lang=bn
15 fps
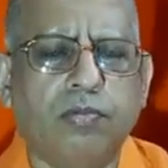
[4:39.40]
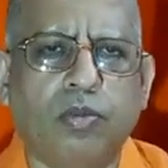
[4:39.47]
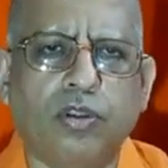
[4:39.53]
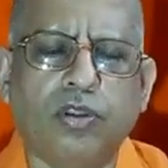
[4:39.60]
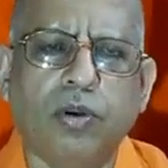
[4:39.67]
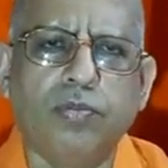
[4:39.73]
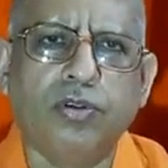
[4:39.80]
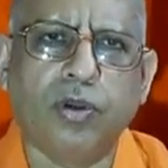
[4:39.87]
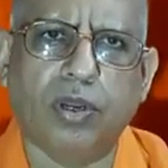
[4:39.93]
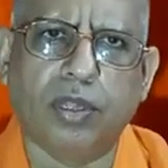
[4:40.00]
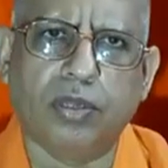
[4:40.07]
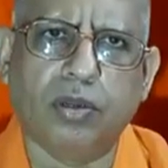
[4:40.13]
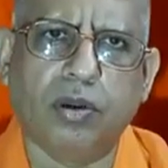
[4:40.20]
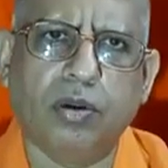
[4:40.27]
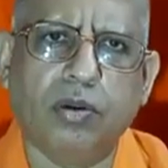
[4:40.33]
প্রথম
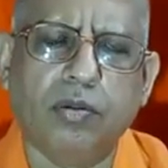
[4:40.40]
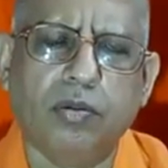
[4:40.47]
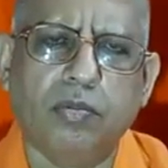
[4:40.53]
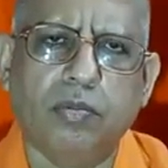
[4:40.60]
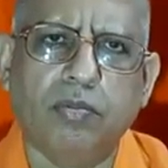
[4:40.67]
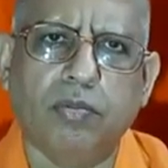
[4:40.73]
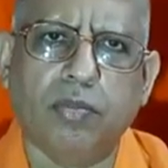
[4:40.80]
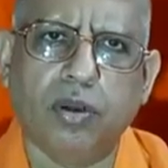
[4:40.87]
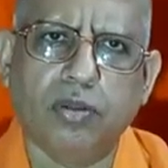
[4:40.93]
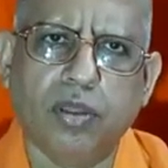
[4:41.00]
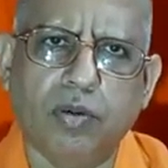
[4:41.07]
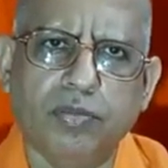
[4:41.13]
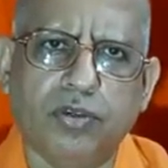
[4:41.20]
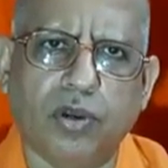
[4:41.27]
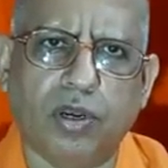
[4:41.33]
চরিত্র
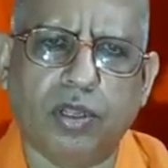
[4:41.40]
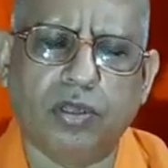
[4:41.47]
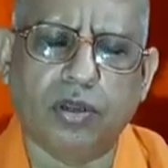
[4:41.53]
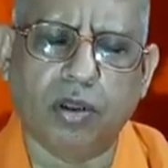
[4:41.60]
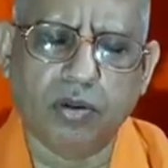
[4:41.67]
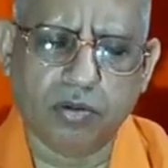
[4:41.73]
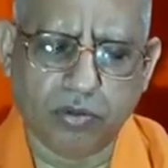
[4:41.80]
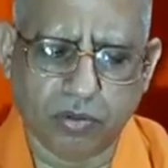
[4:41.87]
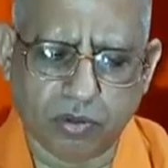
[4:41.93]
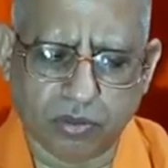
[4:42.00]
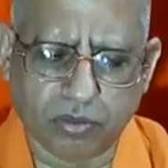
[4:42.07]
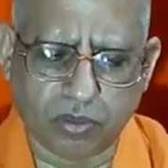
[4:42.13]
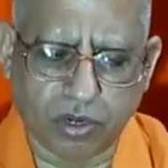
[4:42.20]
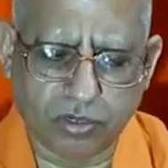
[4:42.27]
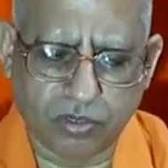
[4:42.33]
মধ্যম চরিত্র
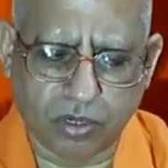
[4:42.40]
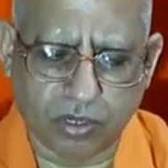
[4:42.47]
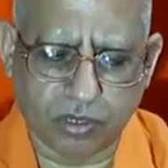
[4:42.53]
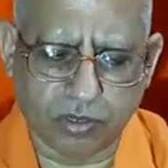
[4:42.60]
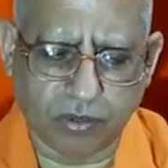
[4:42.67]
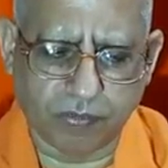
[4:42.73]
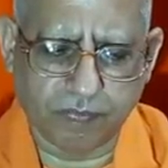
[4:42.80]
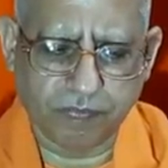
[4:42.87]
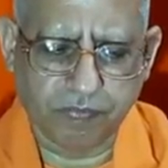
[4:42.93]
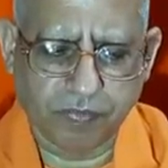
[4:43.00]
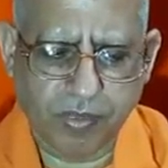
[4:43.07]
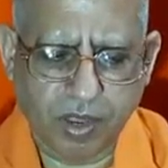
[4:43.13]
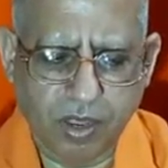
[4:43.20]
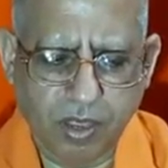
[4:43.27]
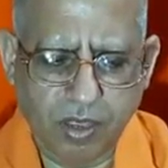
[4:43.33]
উত্তর চরিত্র
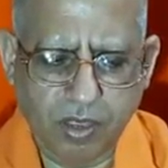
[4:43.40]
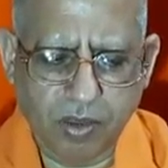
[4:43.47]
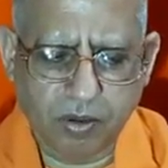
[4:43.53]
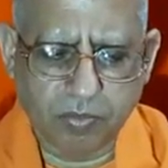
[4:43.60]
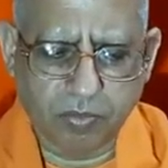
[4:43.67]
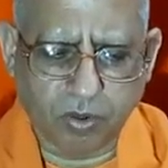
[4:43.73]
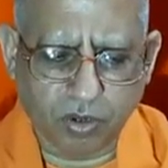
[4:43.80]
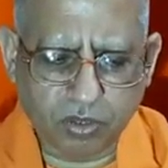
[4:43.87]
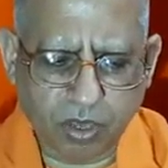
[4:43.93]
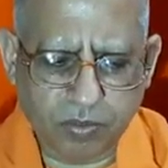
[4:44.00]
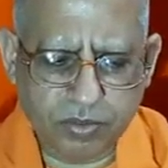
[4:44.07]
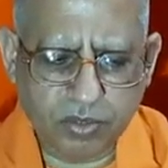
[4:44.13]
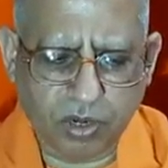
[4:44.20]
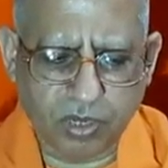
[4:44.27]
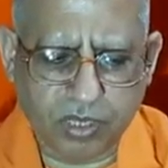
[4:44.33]
প্রথম
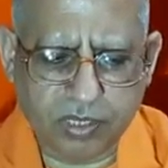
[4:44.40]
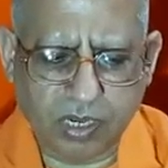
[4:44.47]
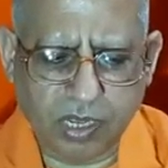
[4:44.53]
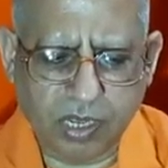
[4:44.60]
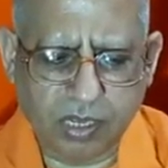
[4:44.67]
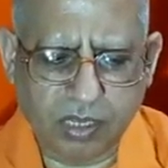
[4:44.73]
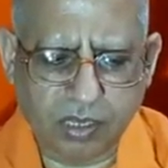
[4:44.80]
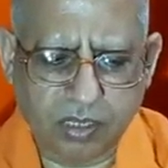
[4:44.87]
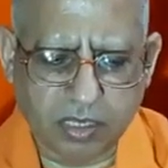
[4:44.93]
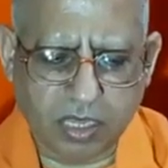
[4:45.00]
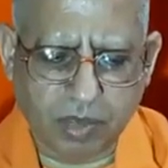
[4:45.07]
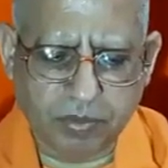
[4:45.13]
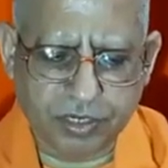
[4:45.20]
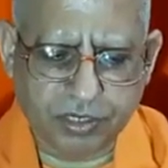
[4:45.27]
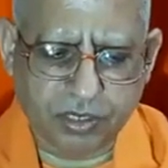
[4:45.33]
চরিত্রে
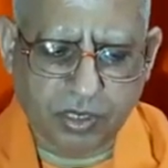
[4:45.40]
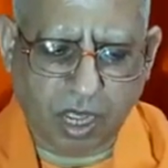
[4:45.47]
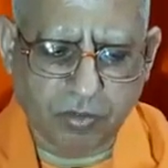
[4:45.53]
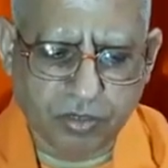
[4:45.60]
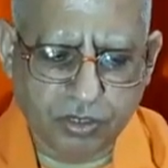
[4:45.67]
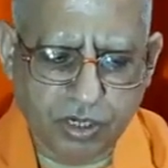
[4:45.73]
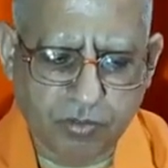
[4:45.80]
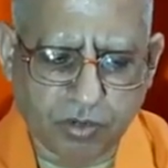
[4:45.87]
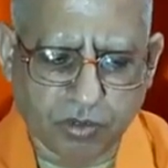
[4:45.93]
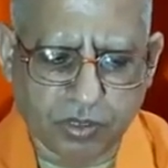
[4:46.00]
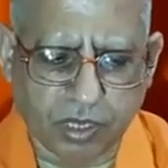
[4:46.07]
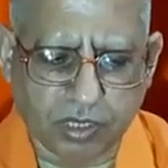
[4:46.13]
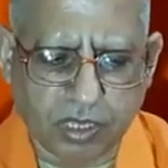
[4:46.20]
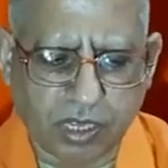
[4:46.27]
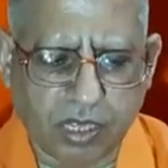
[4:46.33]
দেবী তামসী
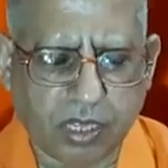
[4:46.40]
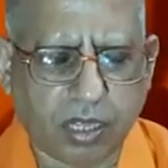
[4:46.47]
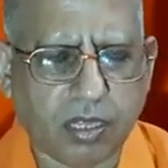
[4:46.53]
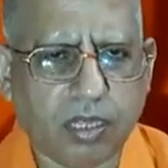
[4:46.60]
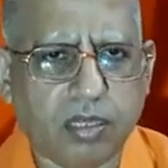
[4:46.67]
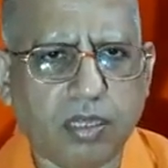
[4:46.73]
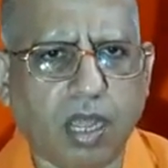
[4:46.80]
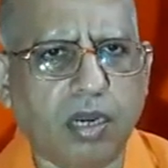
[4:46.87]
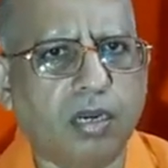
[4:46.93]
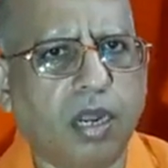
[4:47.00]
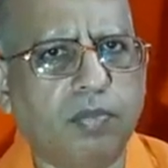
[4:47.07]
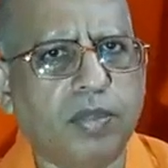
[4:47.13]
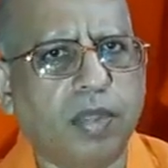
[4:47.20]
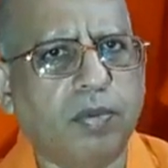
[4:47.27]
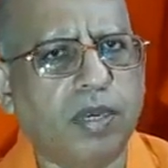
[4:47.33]
মূর্তিতে তার
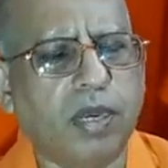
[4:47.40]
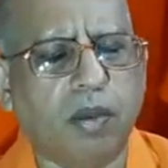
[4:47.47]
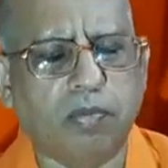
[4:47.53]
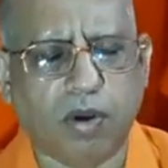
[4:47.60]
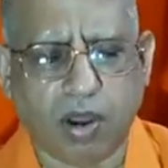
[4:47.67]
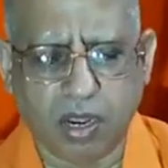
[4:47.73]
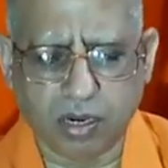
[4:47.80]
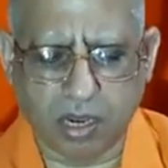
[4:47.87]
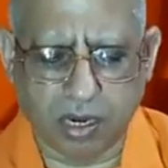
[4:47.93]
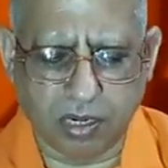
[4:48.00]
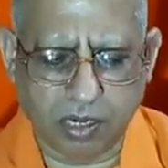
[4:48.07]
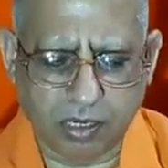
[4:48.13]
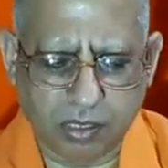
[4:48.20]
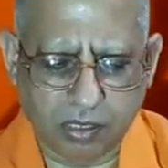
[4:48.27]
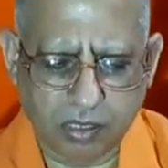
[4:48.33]
নাম দেবীর নাম
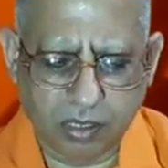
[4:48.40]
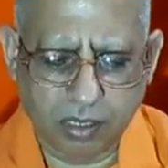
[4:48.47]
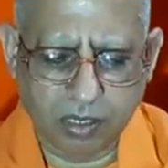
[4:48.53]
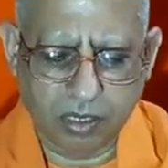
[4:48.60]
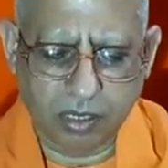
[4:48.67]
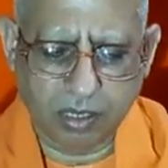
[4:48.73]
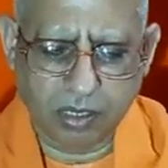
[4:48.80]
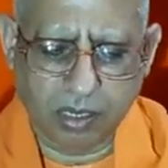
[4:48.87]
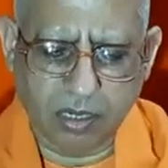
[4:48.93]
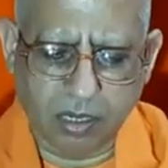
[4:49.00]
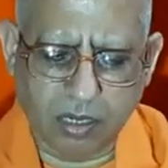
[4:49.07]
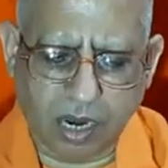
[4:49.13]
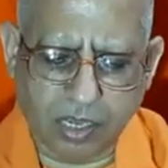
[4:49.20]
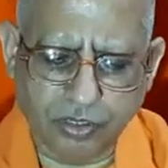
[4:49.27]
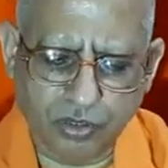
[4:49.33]
মহাকালী
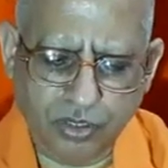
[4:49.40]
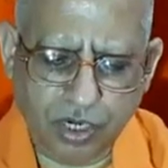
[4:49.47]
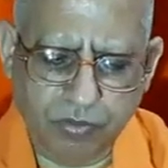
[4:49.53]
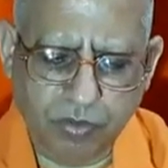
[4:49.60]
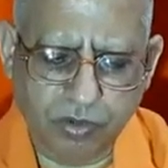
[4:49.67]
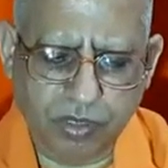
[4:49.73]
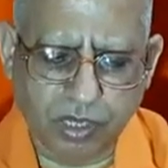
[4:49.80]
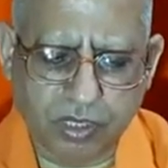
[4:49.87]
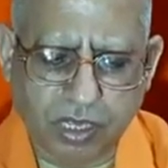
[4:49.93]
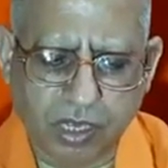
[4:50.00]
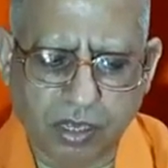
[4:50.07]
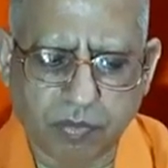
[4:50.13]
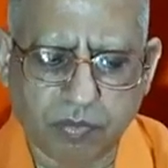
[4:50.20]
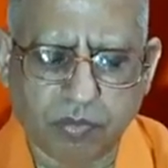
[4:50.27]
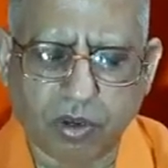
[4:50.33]
রাজস্বী মূর্তিতে
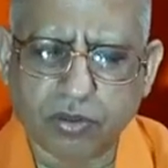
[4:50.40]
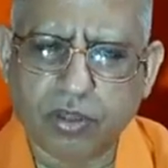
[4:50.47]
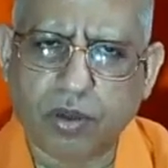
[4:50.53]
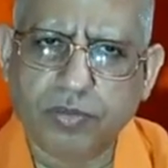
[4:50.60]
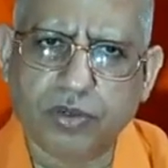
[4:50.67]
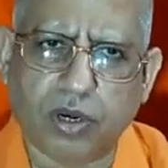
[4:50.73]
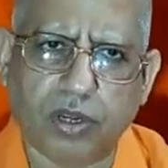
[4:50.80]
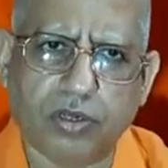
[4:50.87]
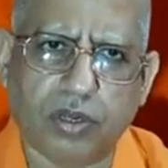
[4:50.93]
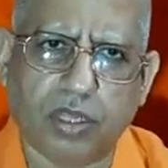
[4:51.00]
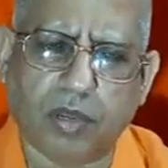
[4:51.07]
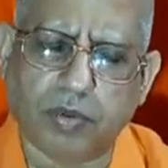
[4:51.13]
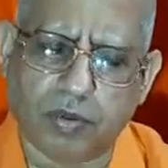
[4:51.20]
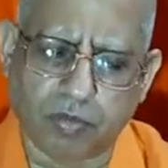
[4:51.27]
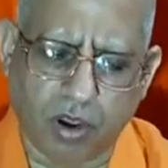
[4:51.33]
মধ্যম চরিত্র
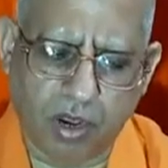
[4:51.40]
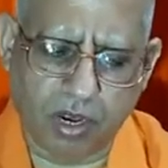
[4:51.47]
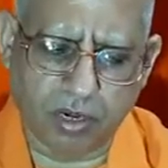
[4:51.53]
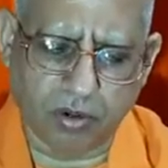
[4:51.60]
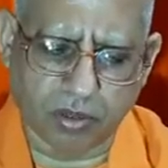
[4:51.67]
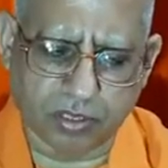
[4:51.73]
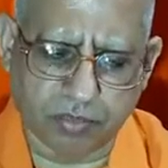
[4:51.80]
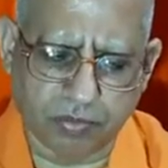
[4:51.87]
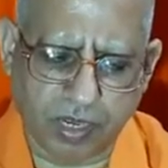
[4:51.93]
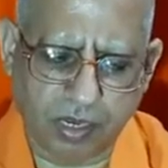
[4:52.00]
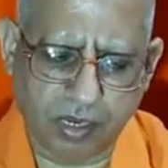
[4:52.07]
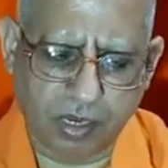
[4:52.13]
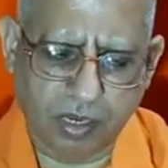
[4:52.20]
দেবী মহালক্ষ্মী